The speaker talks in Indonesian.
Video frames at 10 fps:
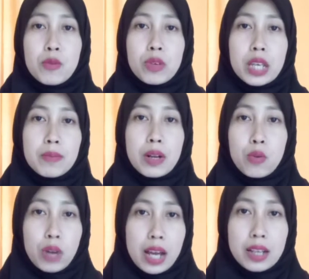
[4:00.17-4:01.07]
mungkin
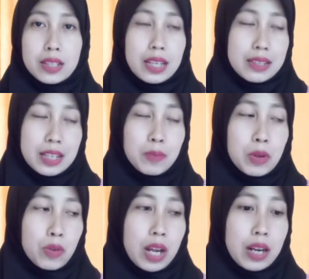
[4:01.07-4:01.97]
berkurang sedikit-sedikit
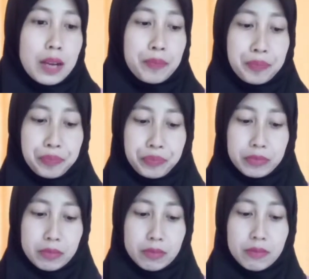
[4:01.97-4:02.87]
berkurang lah
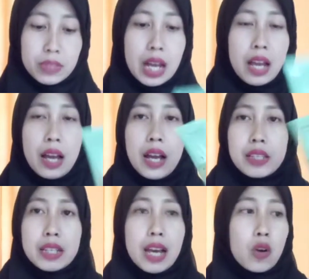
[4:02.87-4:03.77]

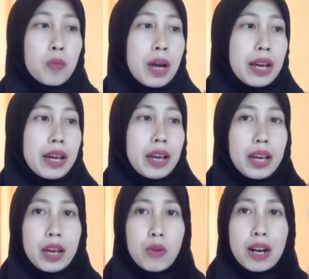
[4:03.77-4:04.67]
jadi aku
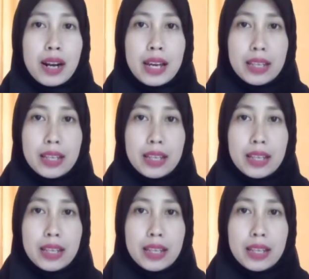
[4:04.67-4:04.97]
pakai wardah